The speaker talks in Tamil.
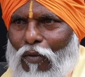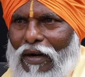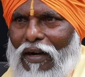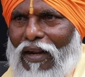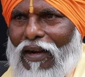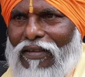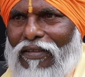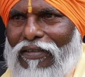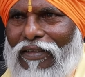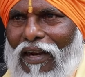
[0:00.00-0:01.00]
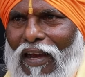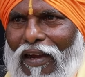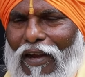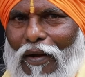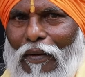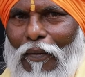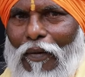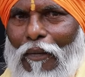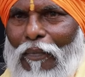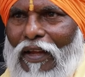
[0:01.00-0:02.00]
உடனே என்ன செஞ்சதுனாக்க
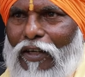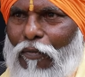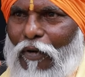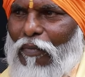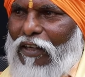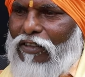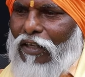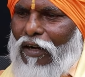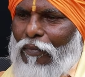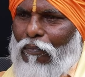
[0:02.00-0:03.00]
டிஃபன் பாக்ஸில்